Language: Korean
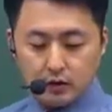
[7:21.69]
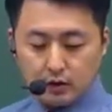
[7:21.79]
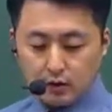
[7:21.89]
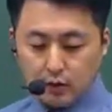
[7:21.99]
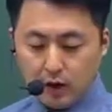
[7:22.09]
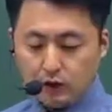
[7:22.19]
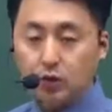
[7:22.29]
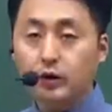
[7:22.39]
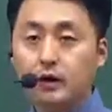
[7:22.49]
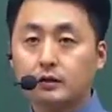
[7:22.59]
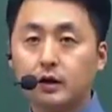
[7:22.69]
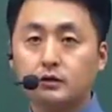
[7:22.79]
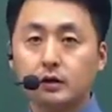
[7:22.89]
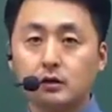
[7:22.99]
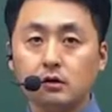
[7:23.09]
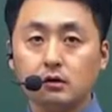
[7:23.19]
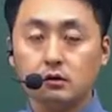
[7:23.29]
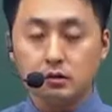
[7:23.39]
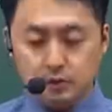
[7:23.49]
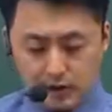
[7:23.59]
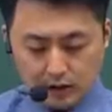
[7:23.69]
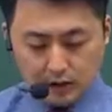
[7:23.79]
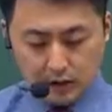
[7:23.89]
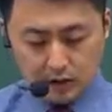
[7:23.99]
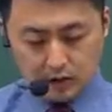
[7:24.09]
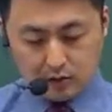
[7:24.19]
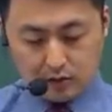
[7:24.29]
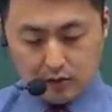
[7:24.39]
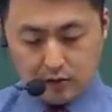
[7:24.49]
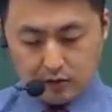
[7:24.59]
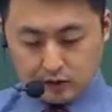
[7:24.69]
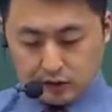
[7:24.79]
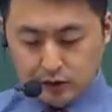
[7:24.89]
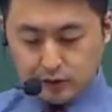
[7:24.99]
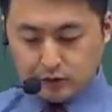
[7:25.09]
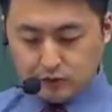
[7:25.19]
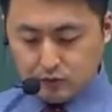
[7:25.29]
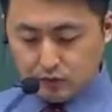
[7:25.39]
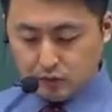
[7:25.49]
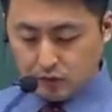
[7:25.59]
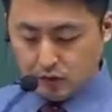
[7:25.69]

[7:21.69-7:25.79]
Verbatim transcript: 연, 활동이나 상태를 의미한다. 예. 직업, 직무.